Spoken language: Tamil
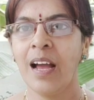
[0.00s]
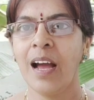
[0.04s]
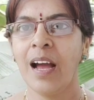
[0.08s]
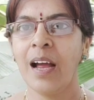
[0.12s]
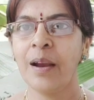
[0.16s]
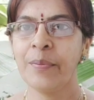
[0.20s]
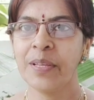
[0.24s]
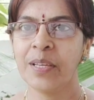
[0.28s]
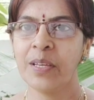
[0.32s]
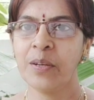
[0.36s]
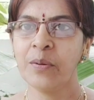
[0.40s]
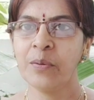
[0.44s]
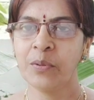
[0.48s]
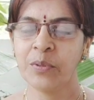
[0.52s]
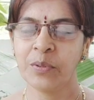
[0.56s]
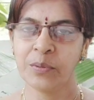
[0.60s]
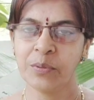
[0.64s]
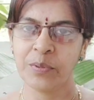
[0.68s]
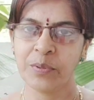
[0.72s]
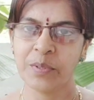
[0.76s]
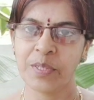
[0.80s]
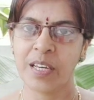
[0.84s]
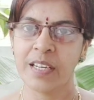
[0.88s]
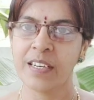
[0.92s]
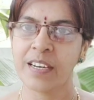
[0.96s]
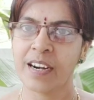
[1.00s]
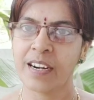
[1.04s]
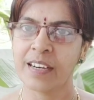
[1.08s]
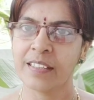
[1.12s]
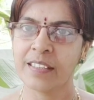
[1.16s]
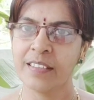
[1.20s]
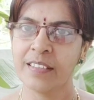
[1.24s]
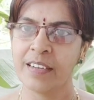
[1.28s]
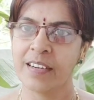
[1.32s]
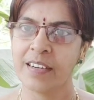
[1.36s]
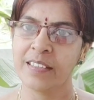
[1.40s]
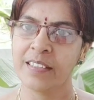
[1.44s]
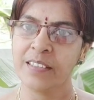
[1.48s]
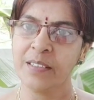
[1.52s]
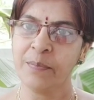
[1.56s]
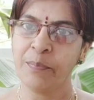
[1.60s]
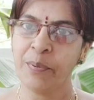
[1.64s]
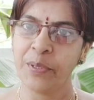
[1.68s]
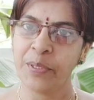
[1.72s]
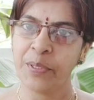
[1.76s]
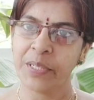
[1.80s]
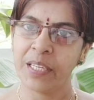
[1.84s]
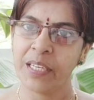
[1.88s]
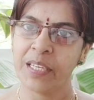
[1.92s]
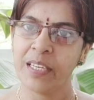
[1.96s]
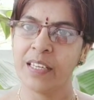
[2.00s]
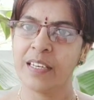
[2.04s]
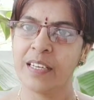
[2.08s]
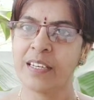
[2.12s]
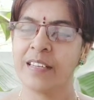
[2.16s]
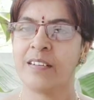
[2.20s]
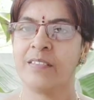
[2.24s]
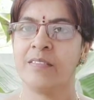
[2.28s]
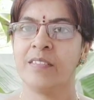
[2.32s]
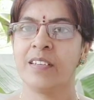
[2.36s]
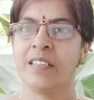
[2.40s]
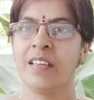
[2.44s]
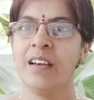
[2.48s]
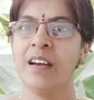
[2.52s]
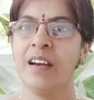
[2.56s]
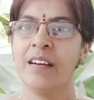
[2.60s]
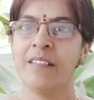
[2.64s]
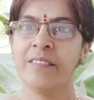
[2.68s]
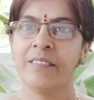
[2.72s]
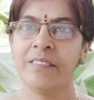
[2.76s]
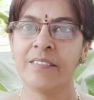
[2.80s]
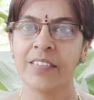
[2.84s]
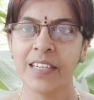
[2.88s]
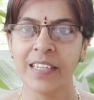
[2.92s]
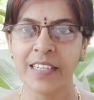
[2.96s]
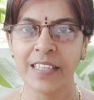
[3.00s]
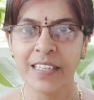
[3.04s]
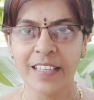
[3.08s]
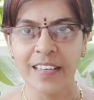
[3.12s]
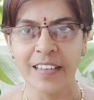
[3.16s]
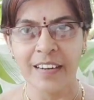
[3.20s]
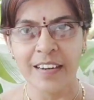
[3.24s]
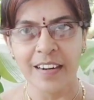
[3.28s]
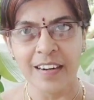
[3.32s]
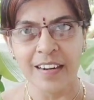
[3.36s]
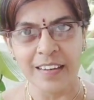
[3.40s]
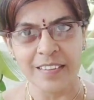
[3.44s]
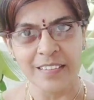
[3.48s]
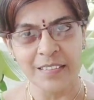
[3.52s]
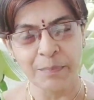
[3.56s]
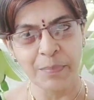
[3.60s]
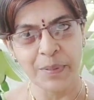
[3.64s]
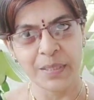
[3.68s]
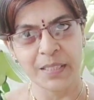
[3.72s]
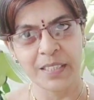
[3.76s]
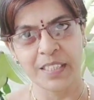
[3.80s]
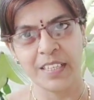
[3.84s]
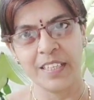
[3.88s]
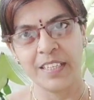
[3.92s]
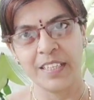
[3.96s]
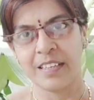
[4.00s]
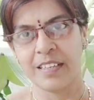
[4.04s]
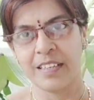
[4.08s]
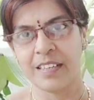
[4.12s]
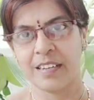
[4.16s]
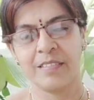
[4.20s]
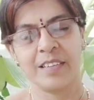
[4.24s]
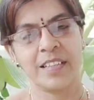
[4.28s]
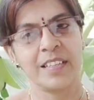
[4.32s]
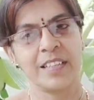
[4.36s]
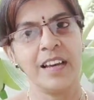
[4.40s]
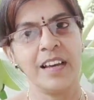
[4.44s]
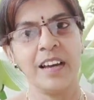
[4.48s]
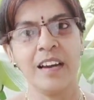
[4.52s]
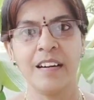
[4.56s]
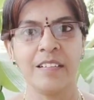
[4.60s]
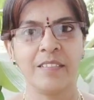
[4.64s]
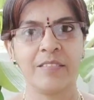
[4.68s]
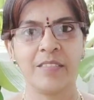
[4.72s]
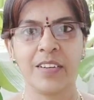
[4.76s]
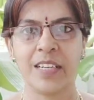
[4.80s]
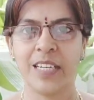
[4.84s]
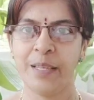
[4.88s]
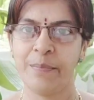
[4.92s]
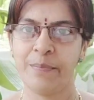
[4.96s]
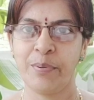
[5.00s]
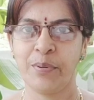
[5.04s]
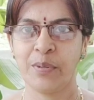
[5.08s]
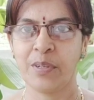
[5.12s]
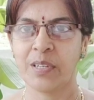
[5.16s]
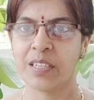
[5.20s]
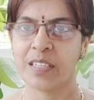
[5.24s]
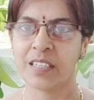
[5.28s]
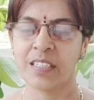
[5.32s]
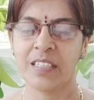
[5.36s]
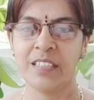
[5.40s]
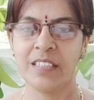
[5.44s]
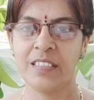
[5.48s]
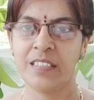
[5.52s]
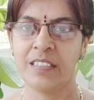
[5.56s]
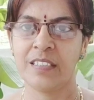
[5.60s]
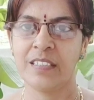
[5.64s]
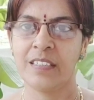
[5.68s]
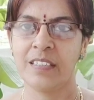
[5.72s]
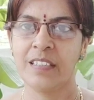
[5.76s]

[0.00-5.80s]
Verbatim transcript: அப்படியே ஊர் ஊராக நடந்து நடந்து போயிட்டே இருக்கிறவங்க தான் வழியில் நடந்து போயிட்டே இருக்கிறவங்க தான் வழிப்போக்கர்கள்